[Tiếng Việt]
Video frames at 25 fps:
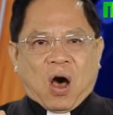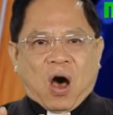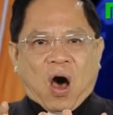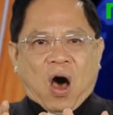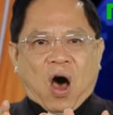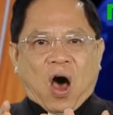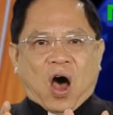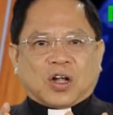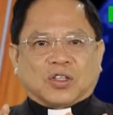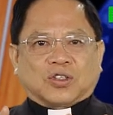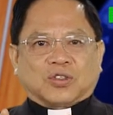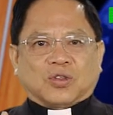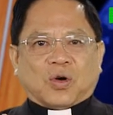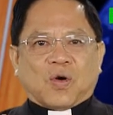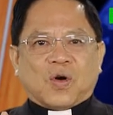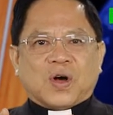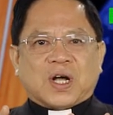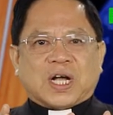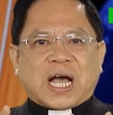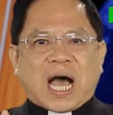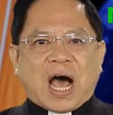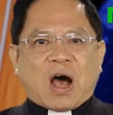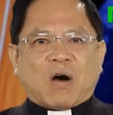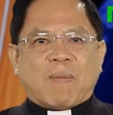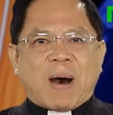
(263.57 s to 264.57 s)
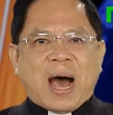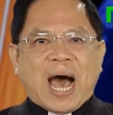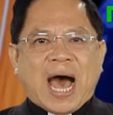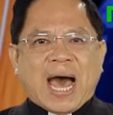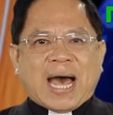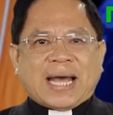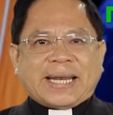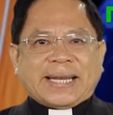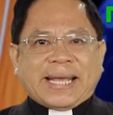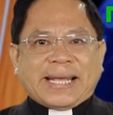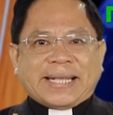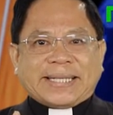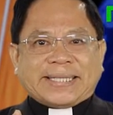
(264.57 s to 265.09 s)
họ tố cáo
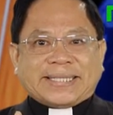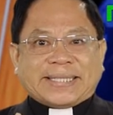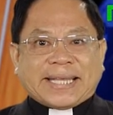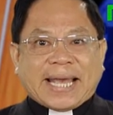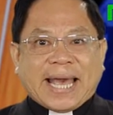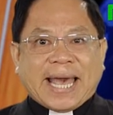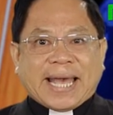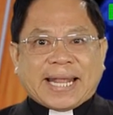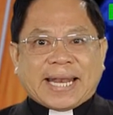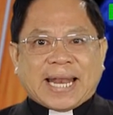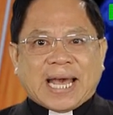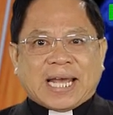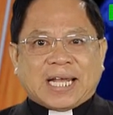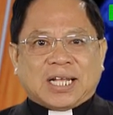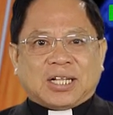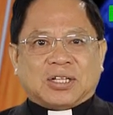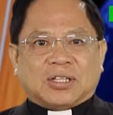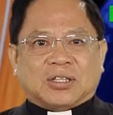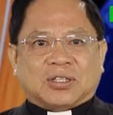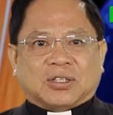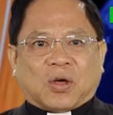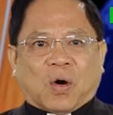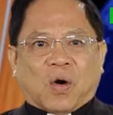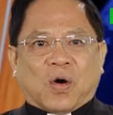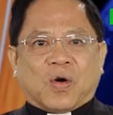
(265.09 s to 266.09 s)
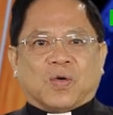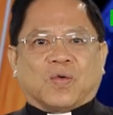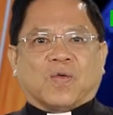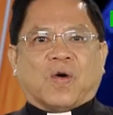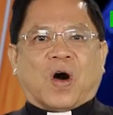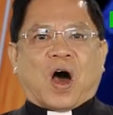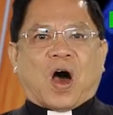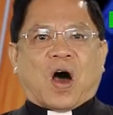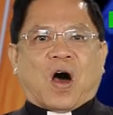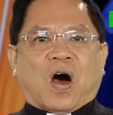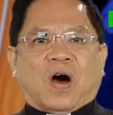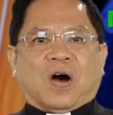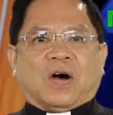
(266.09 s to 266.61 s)
bà để che đậy tội
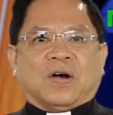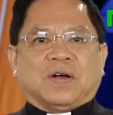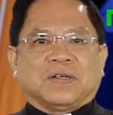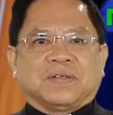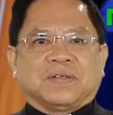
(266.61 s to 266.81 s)
của họ